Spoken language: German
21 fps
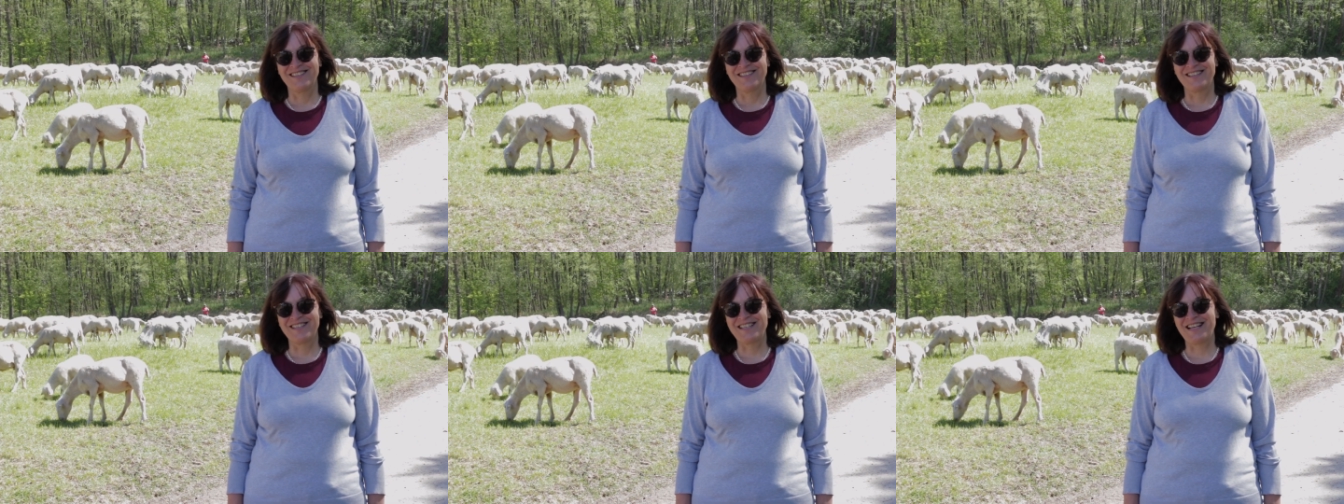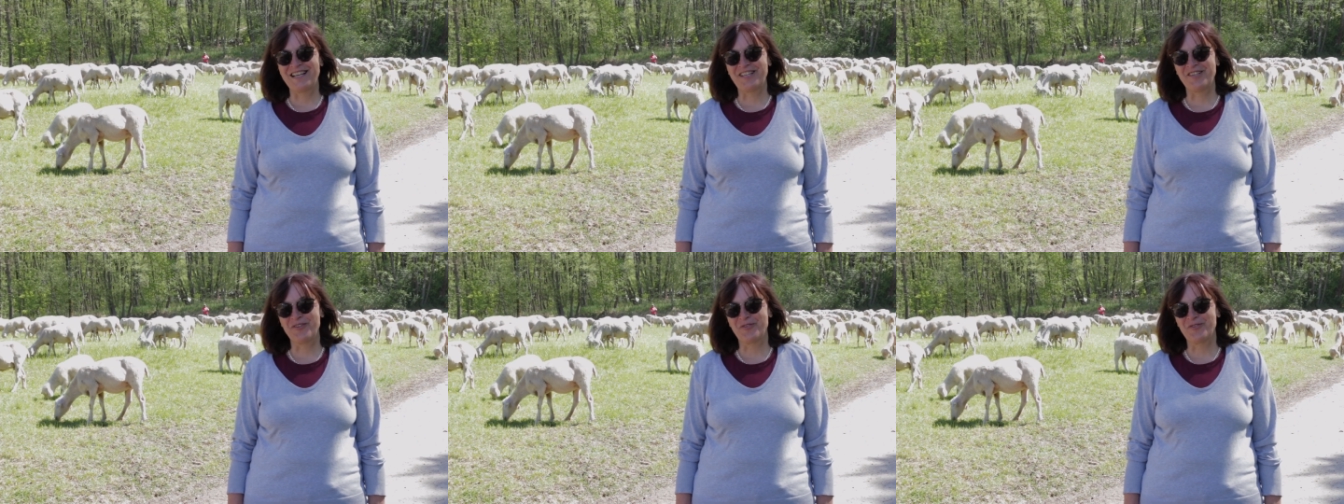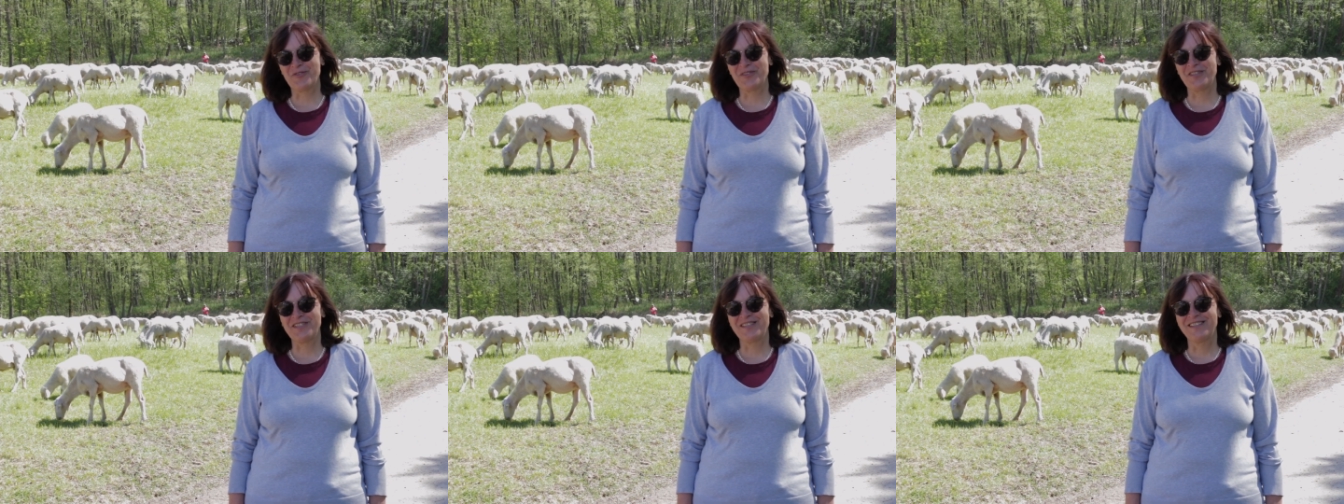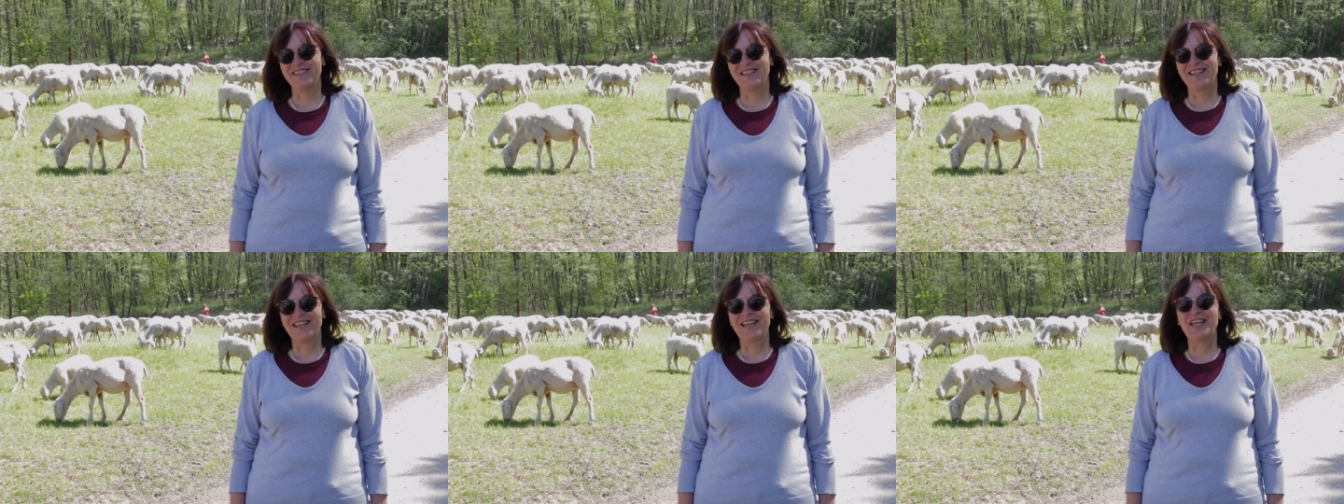Das hat schon
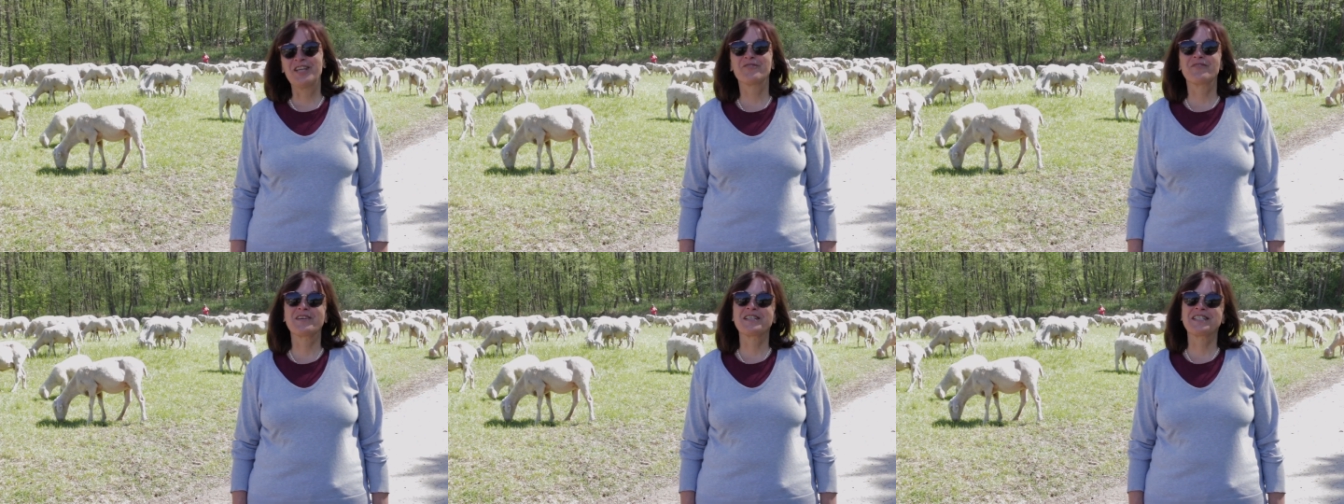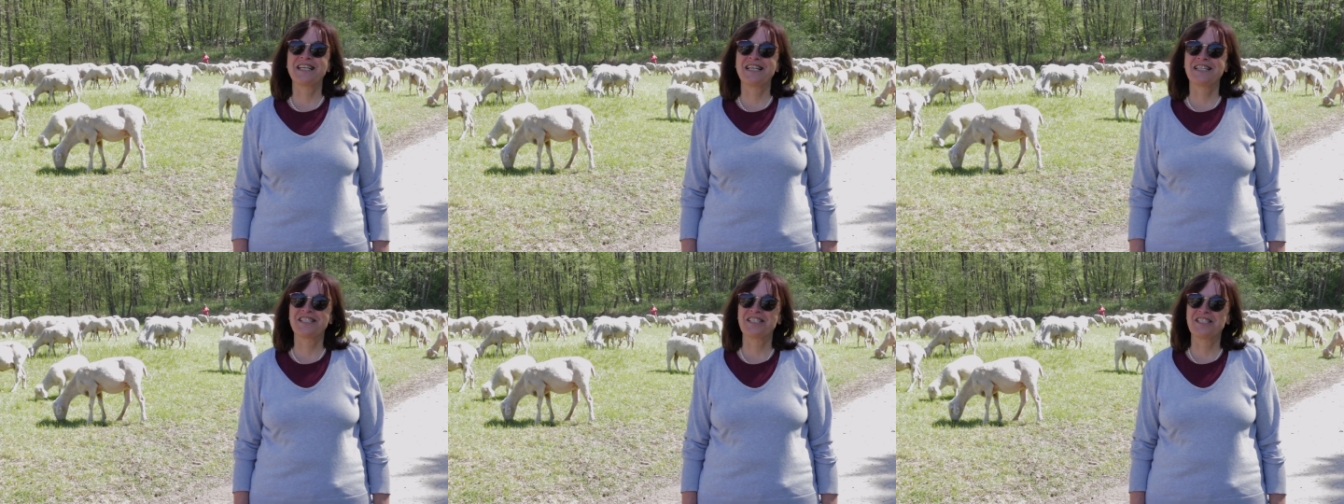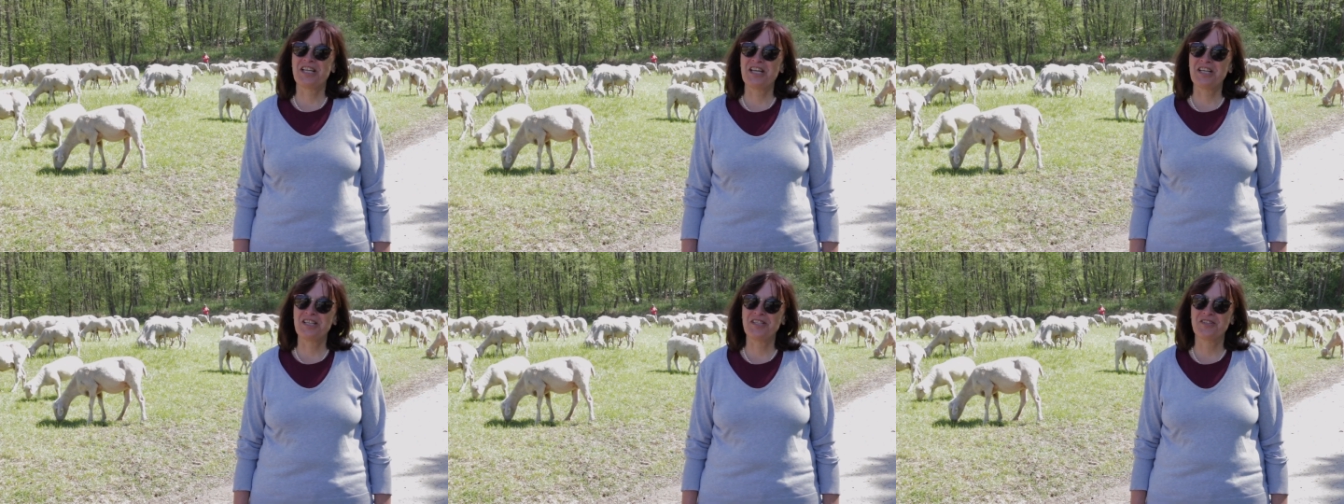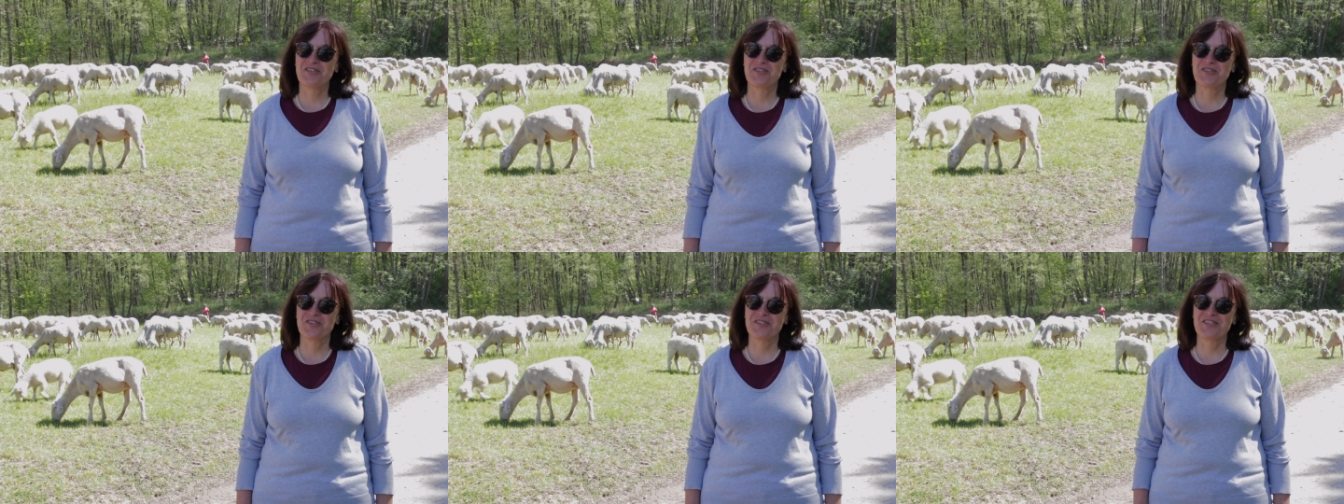etwas
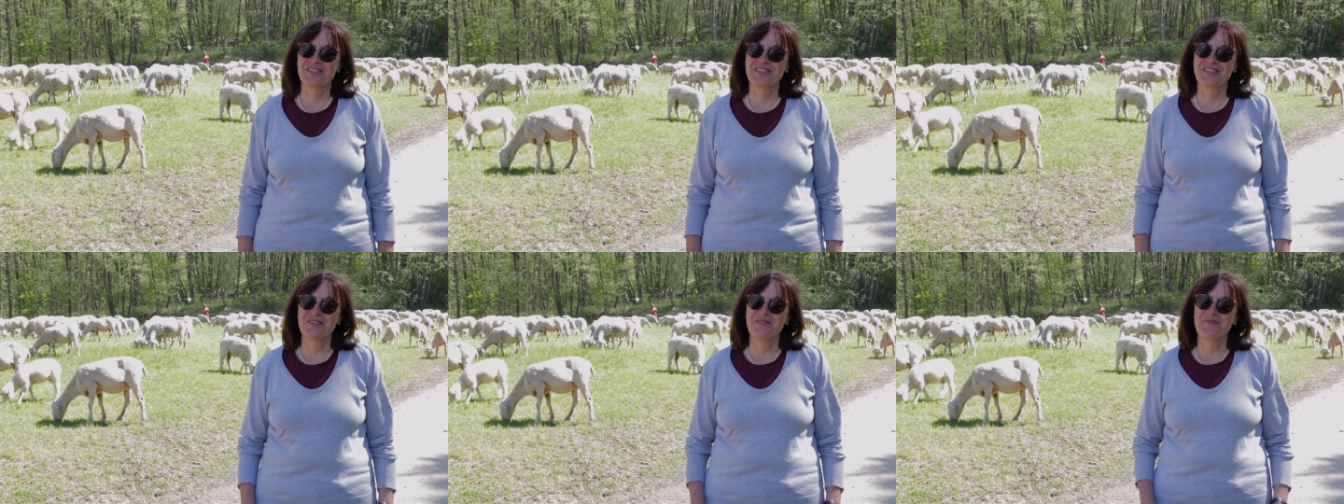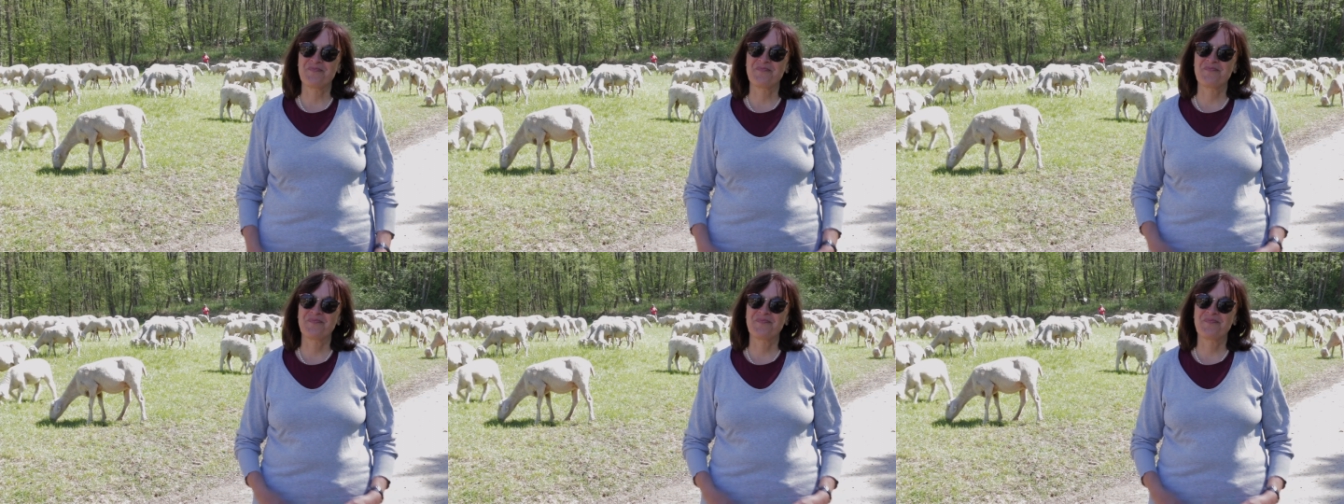Ästhetisches.